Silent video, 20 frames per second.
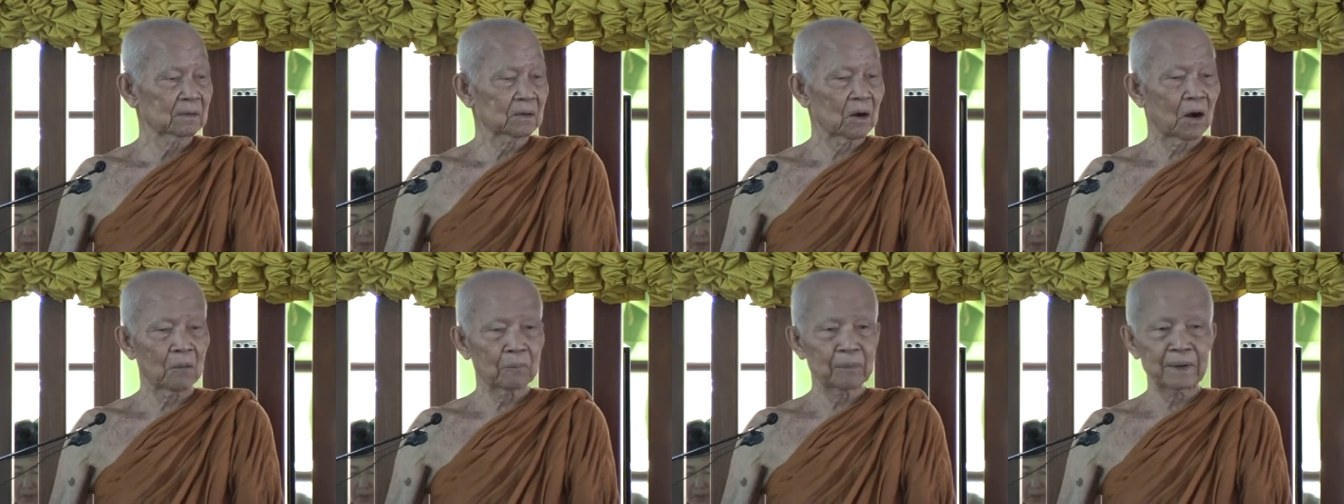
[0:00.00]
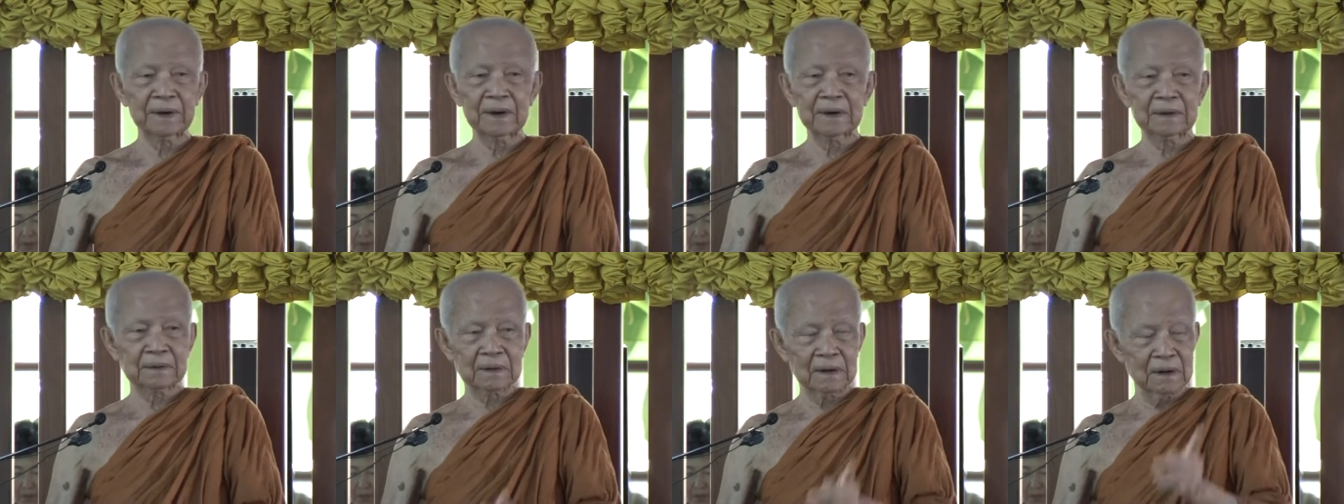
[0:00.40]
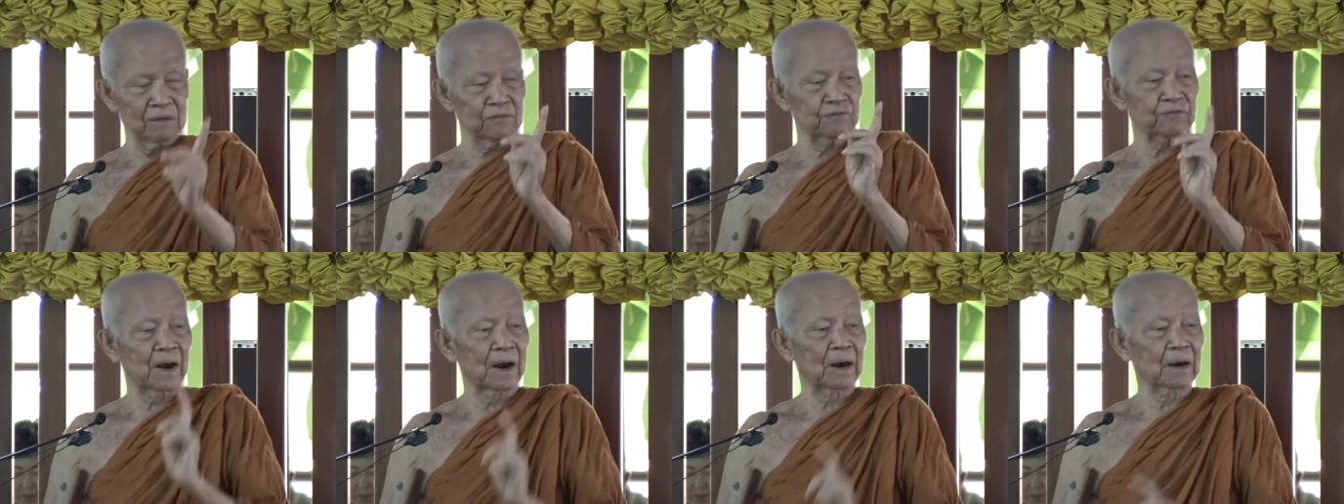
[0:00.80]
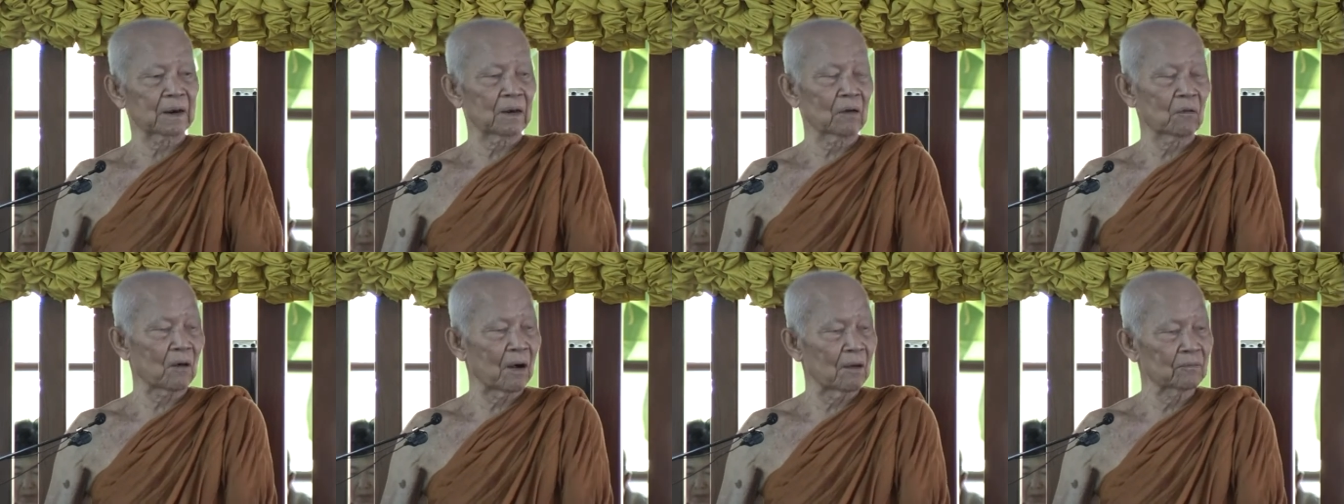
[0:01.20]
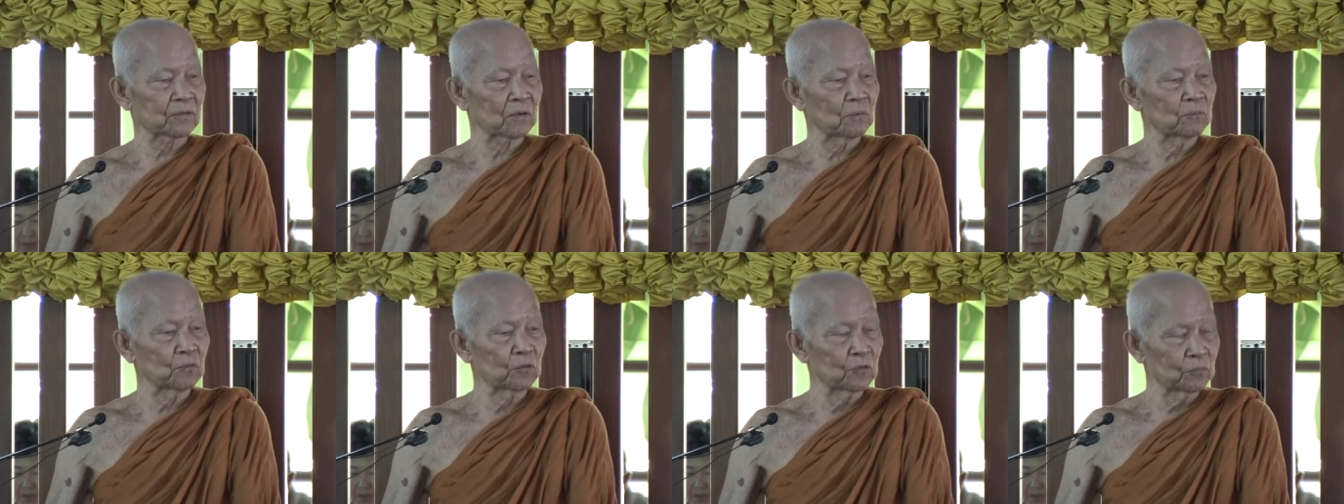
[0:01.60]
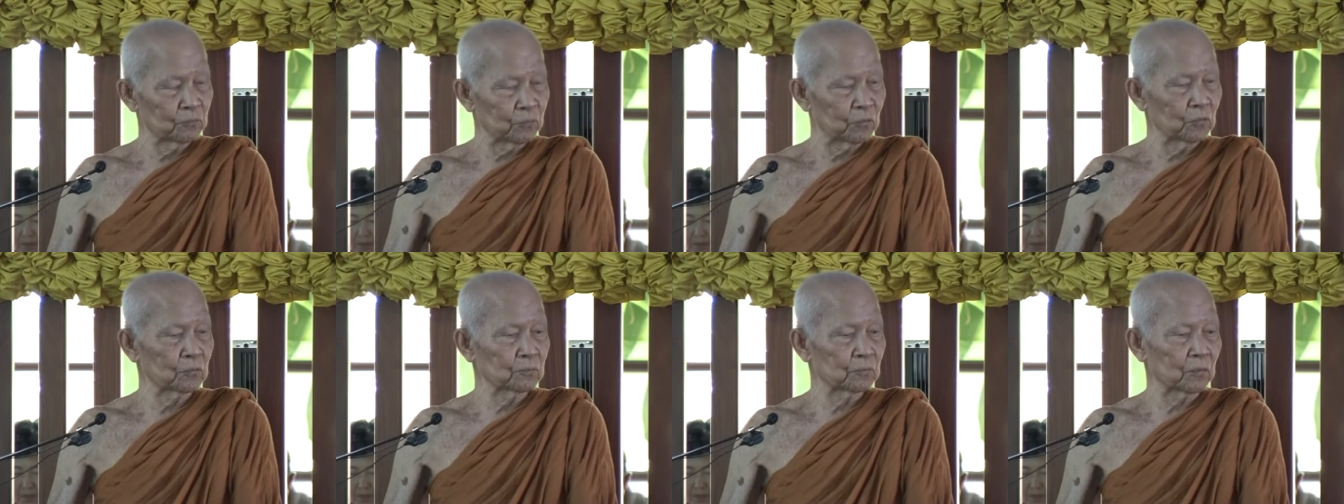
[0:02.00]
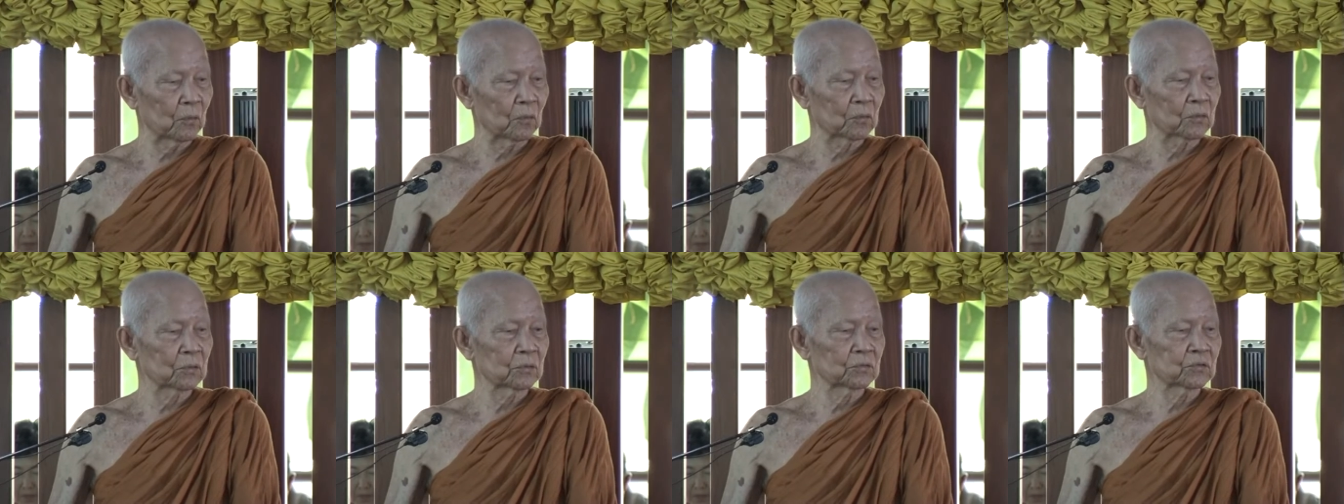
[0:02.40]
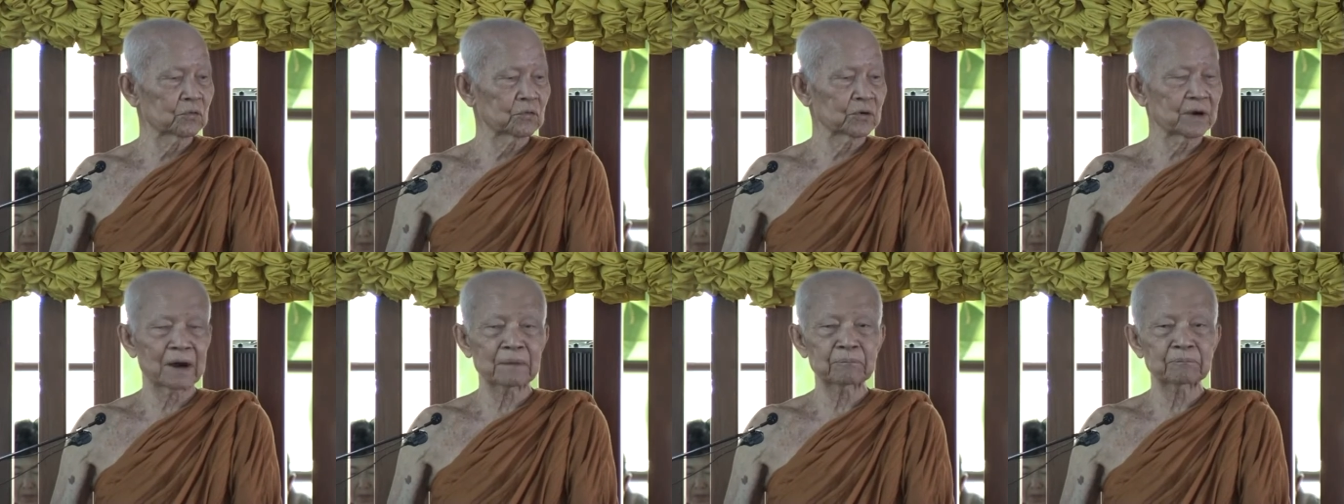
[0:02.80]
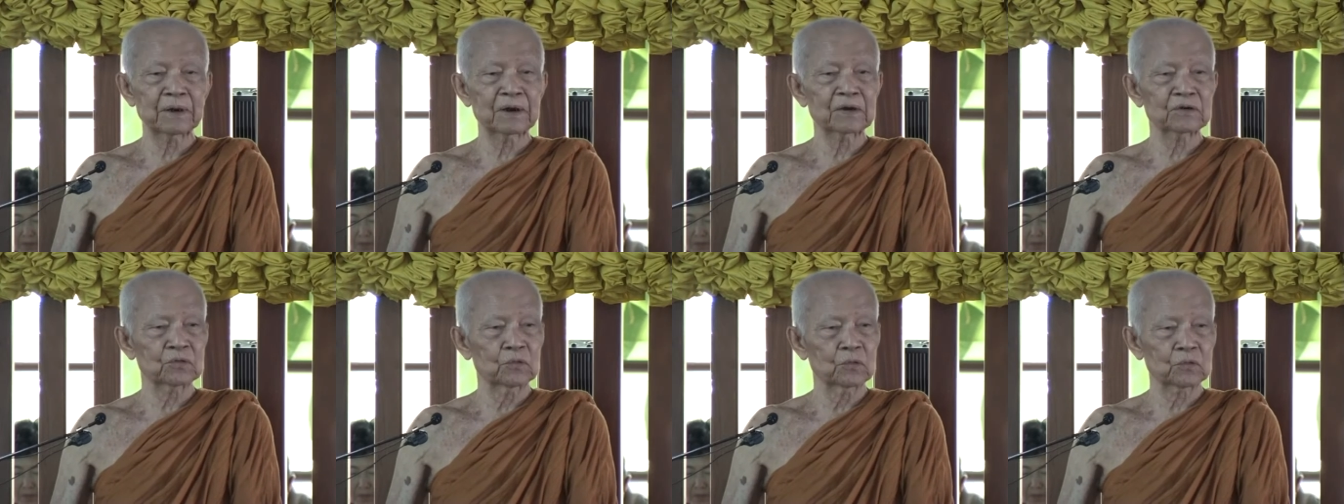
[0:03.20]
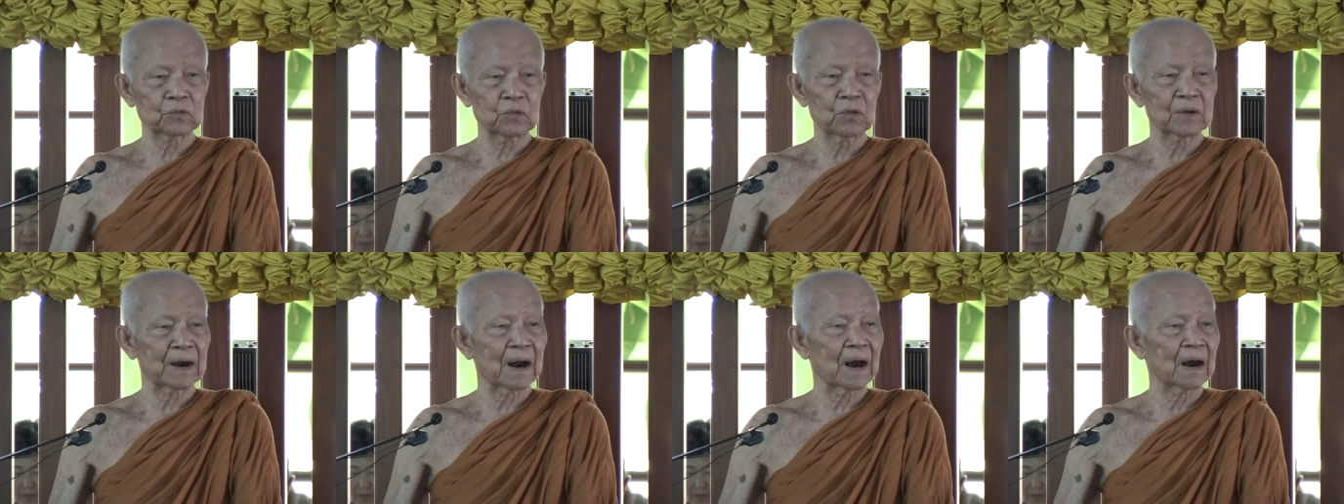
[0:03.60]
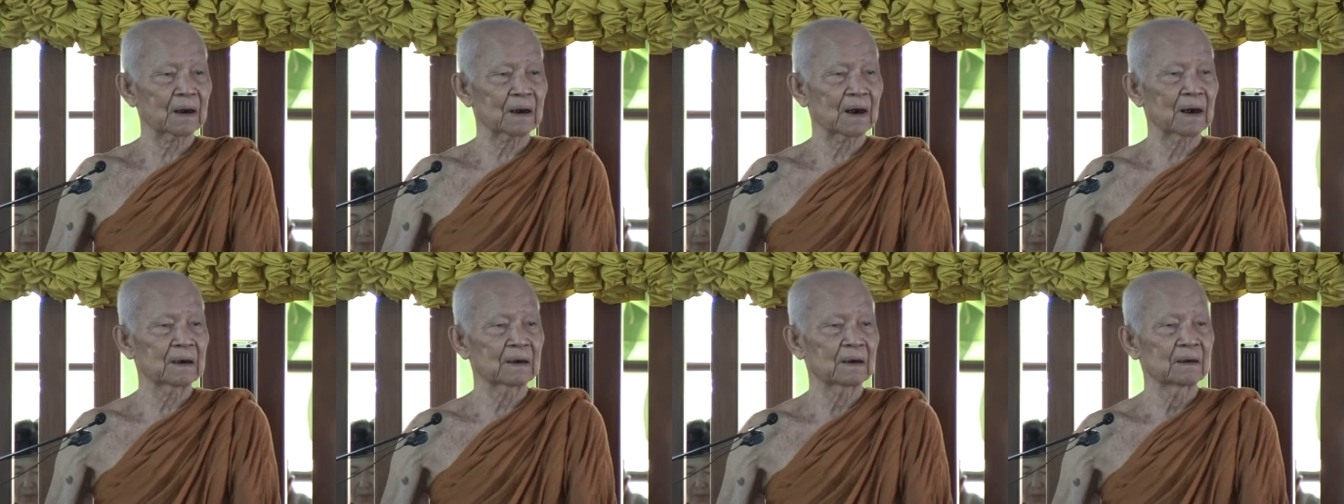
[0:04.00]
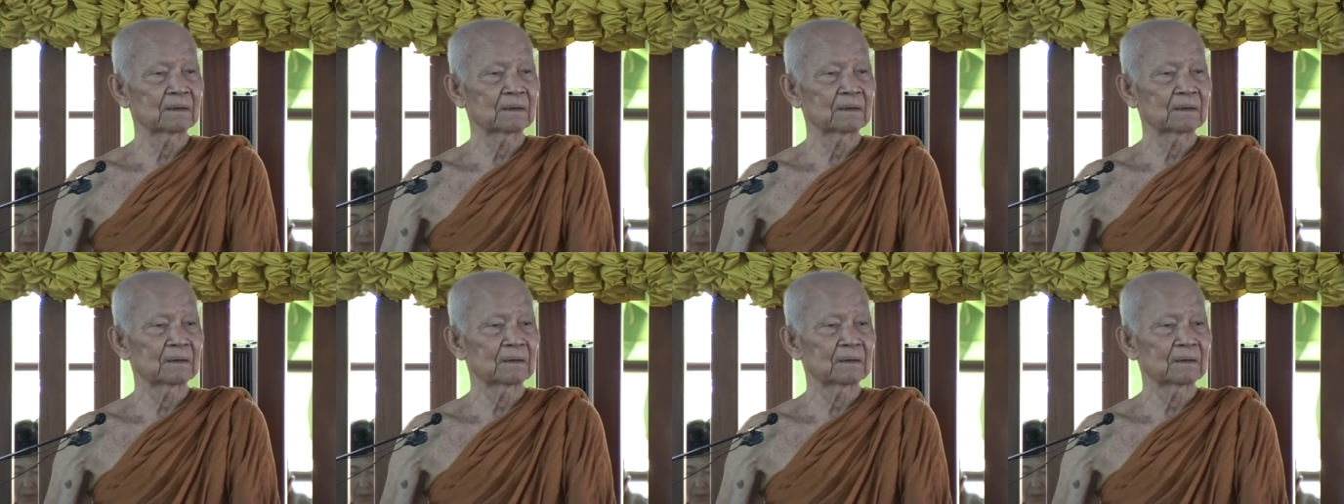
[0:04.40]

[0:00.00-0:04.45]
ต่อไปนี้ถึงฝั่งแห่งความสมบูรณ์ภูมิผลอยู่เย็นเป็นสุขตัวหน้ากัน